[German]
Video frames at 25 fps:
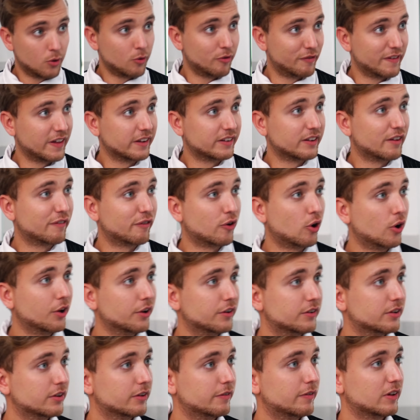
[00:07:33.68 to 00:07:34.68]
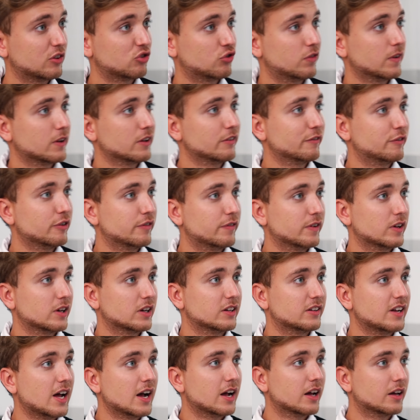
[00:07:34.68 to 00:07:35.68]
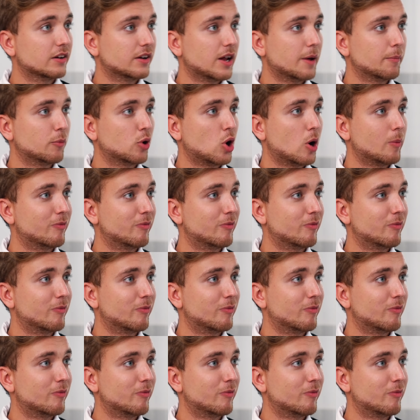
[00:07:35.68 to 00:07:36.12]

Oh, werter Freund, was schwirren für wirre Gedanken in deinem